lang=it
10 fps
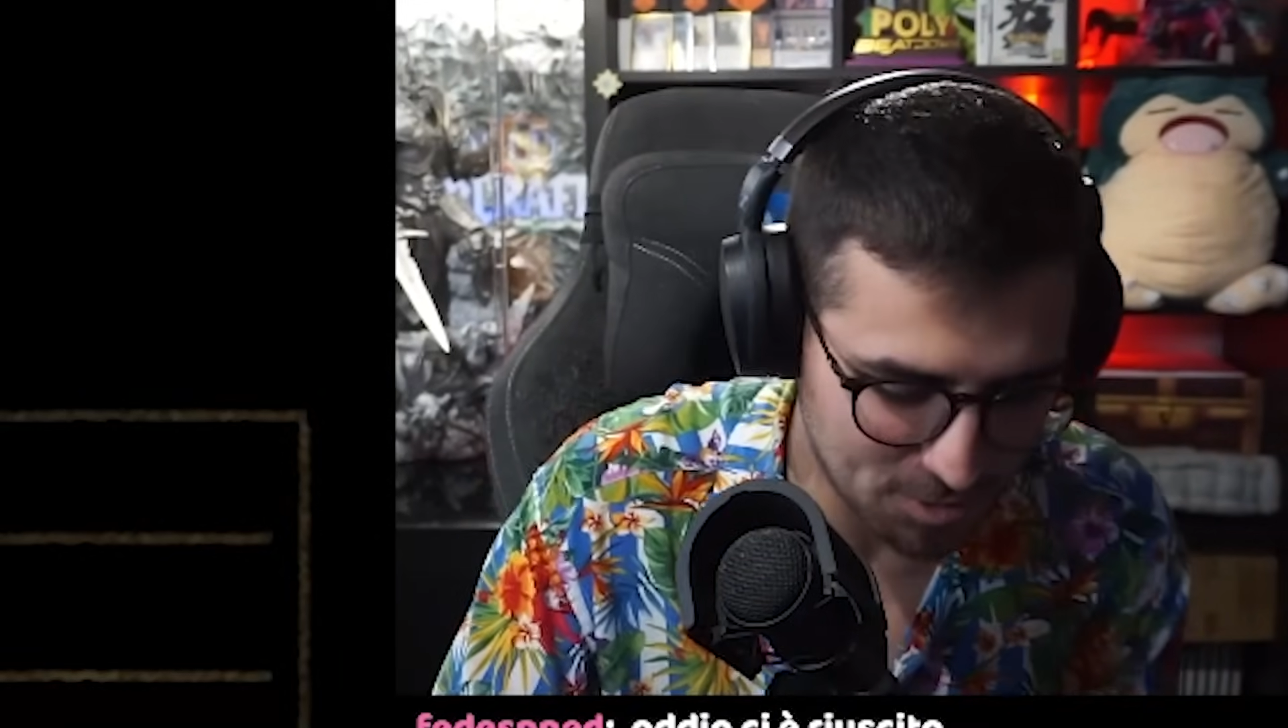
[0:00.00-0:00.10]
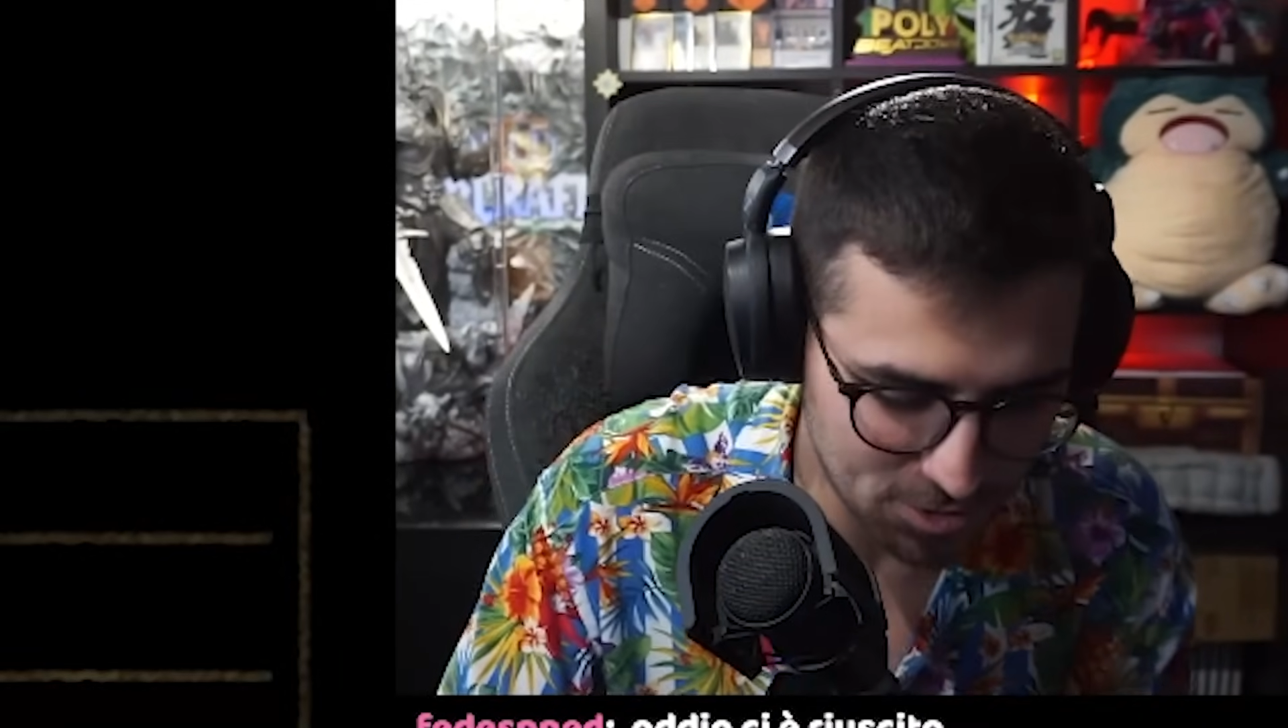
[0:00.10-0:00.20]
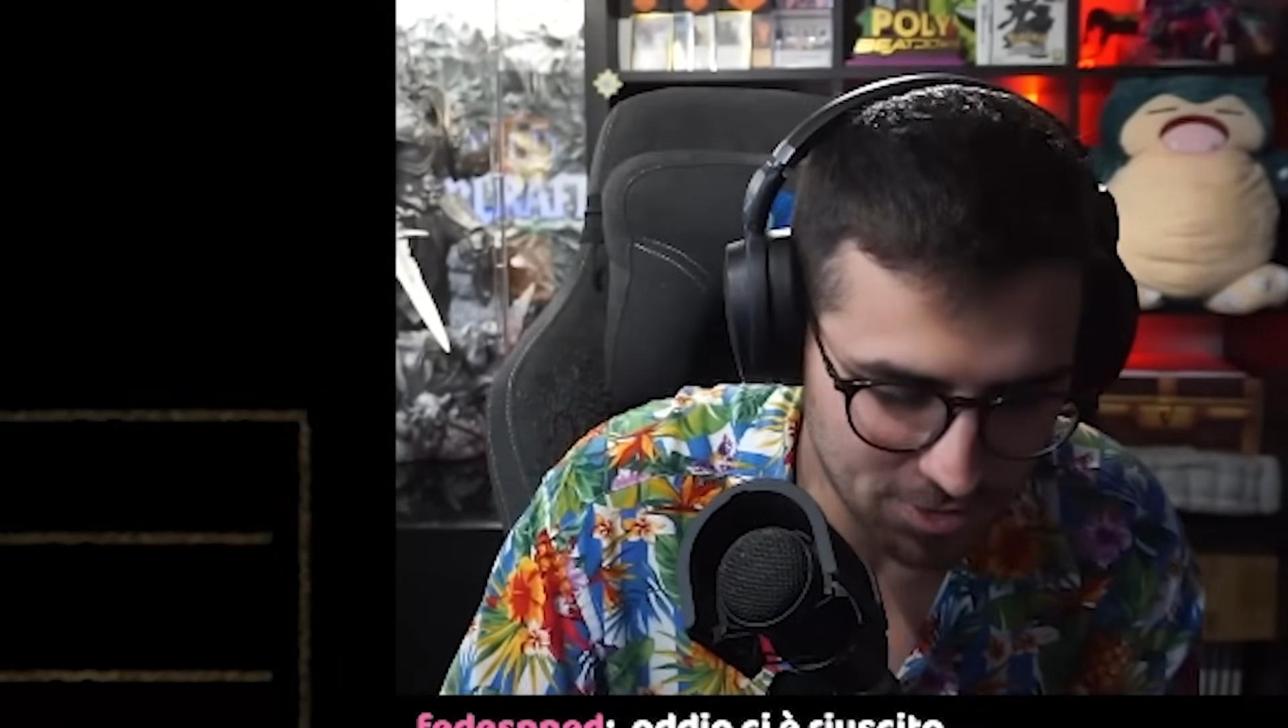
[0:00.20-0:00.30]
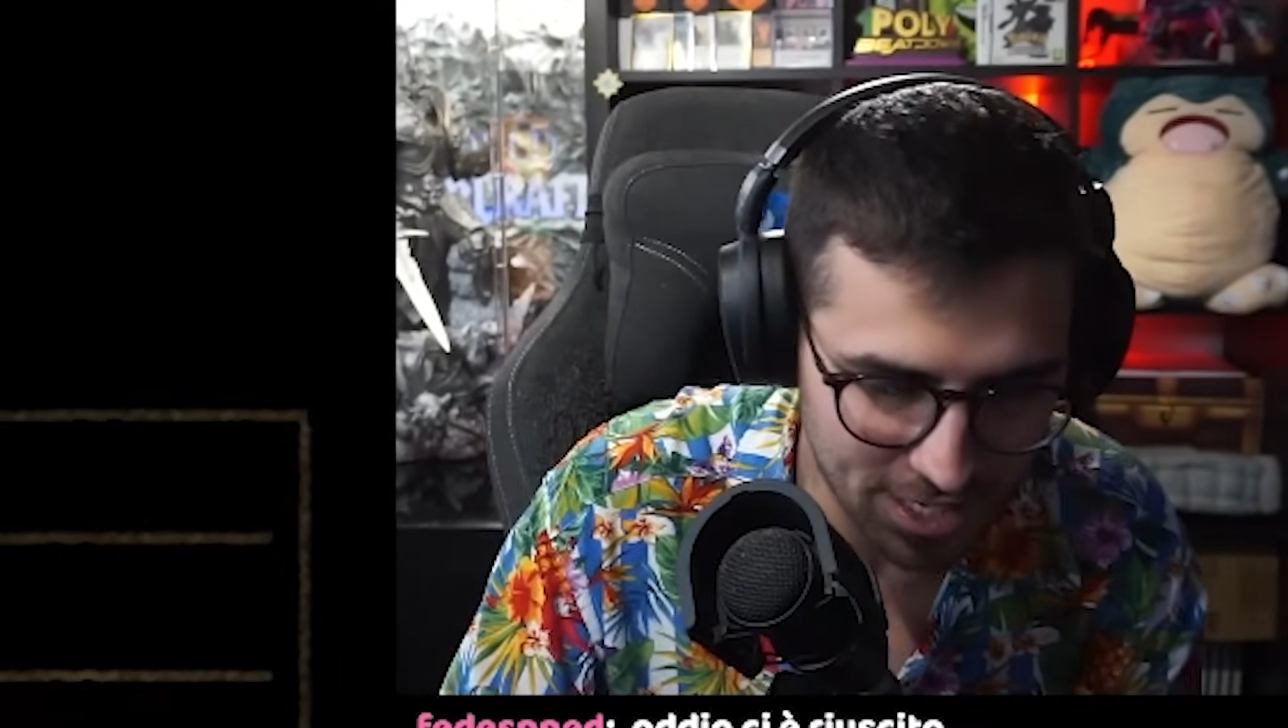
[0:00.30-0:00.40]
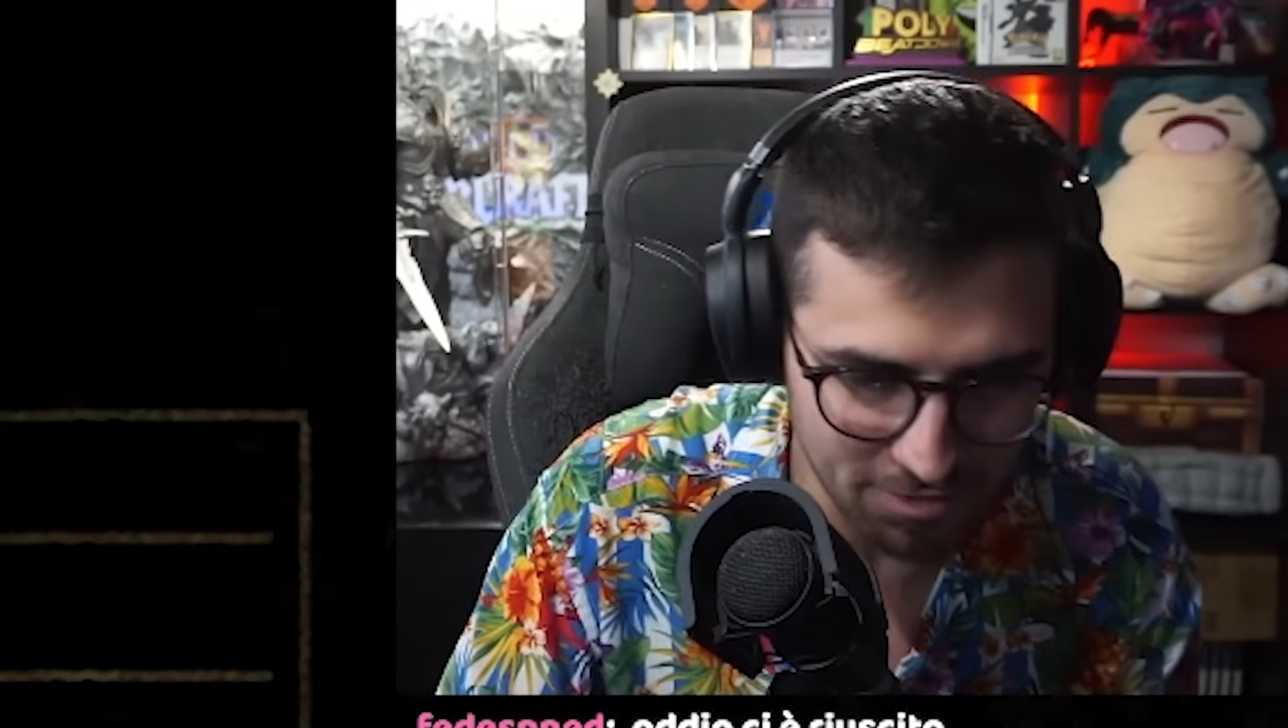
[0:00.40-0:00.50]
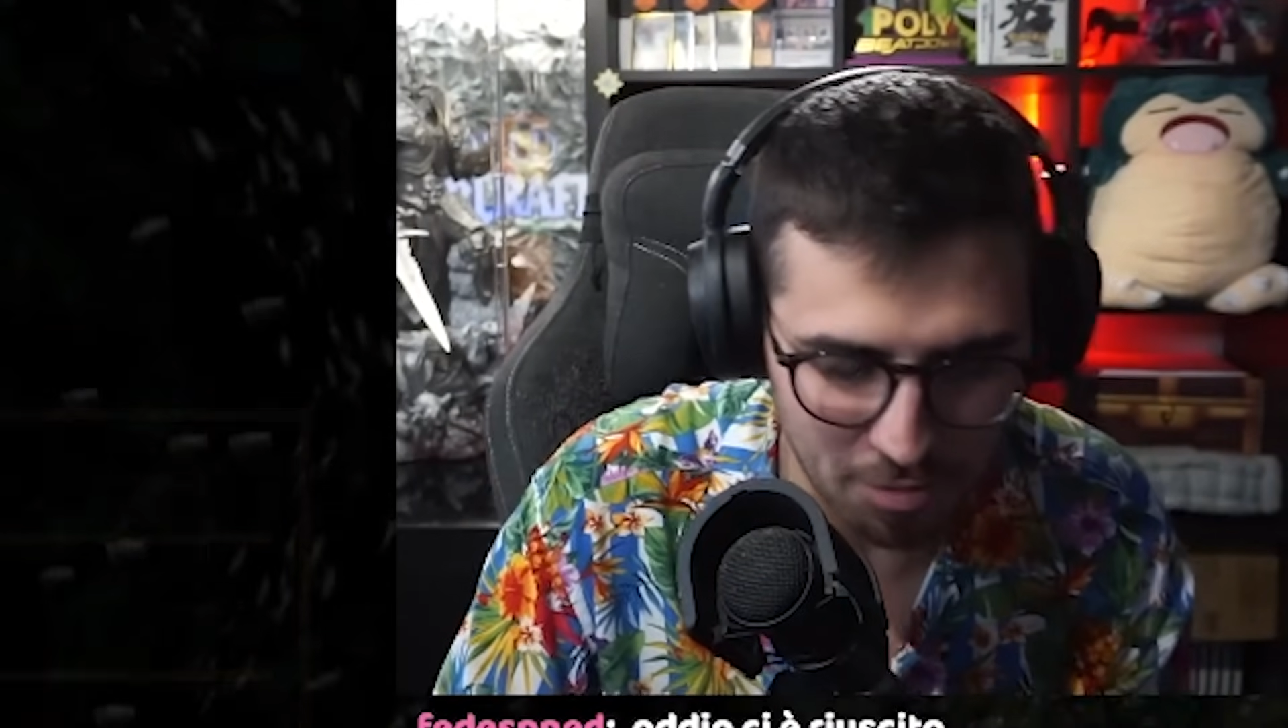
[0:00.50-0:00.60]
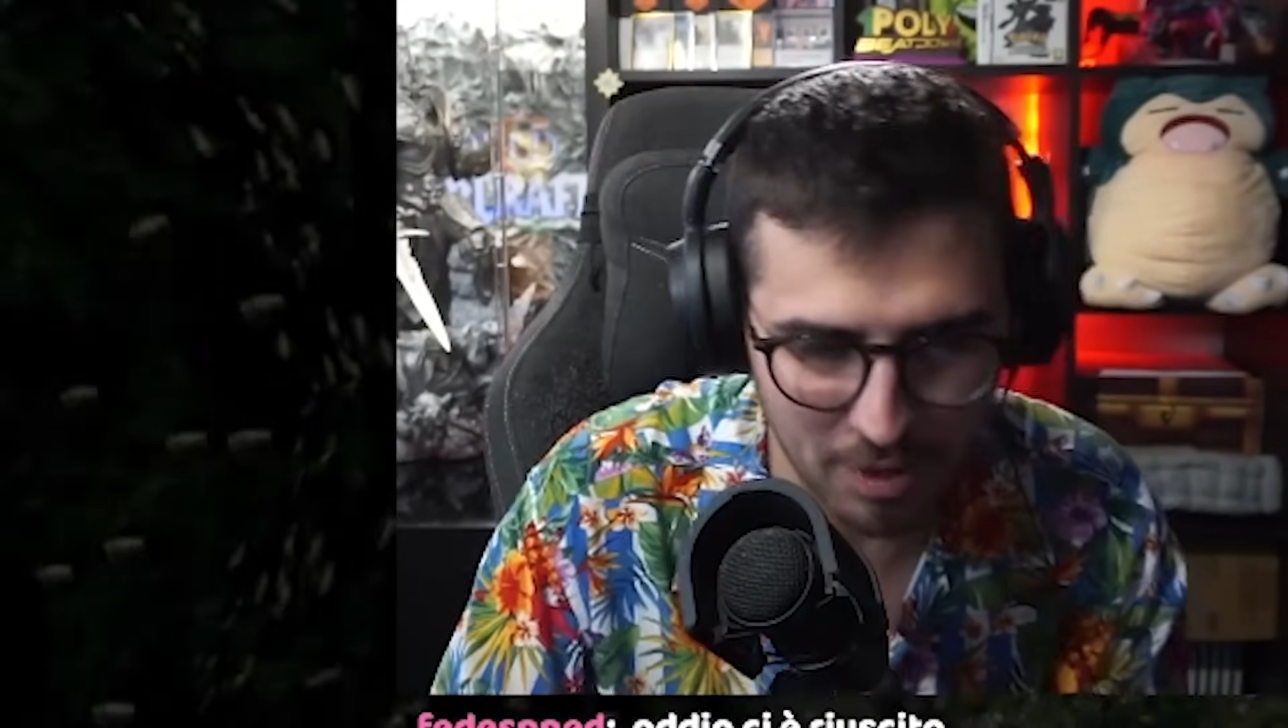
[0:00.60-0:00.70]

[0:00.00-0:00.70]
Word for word: come dovevo